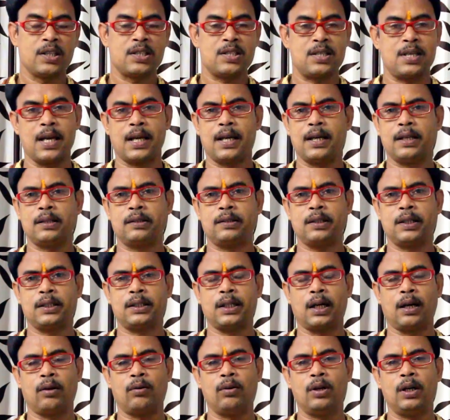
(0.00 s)
সেক্ষেত্রে
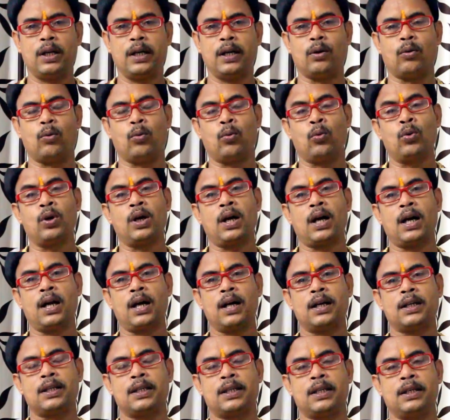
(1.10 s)
তাহলে ওনারা
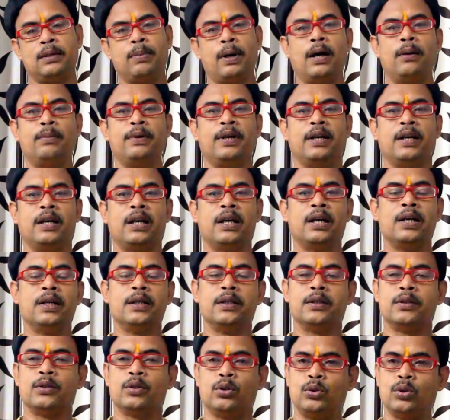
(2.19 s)
কিভাবে
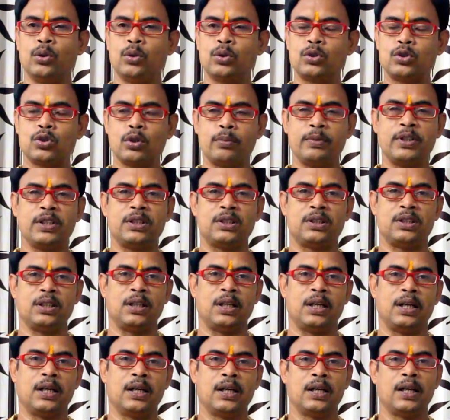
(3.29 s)
দশমীর
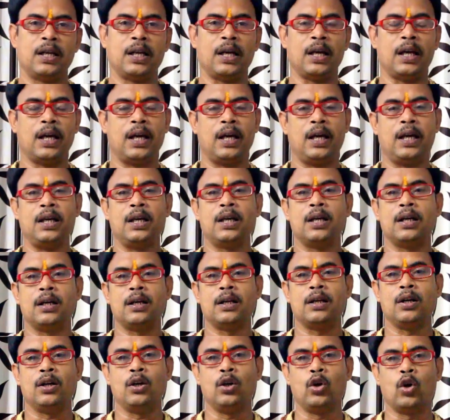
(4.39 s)
দিনে এই
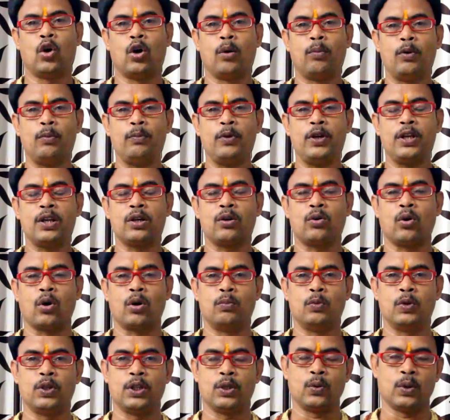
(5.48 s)
নবমীর
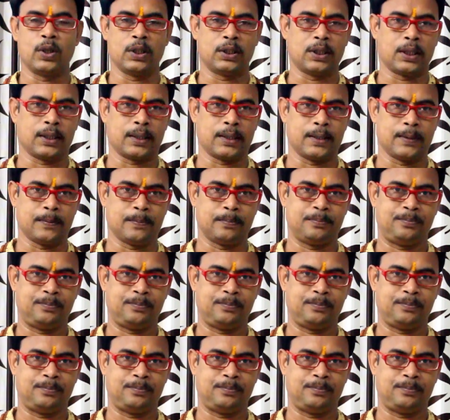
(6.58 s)
কর্মটি করে থাকেন